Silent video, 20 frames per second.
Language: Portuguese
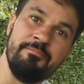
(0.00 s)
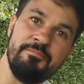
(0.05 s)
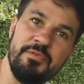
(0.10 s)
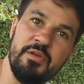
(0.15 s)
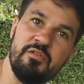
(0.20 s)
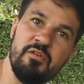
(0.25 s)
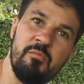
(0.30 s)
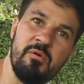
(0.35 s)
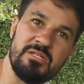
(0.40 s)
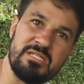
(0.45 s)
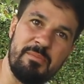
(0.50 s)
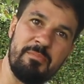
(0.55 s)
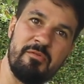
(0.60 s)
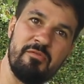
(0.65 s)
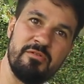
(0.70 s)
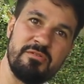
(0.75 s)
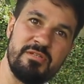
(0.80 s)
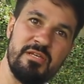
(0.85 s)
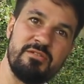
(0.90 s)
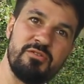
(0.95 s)
e eu vou mostrar para
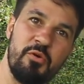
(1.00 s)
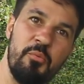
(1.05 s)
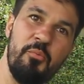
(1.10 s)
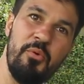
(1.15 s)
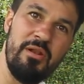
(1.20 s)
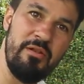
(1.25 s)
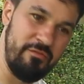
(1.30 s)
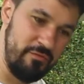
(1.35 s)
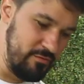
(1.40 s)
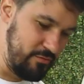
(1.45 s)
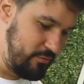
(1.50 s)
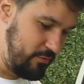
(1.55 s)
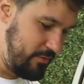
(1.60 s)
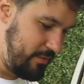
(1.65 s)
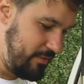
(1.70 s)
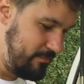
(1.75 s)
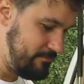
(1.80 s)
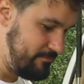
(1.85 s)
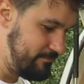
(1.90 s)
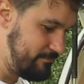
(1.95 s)
vocês como ele funciona.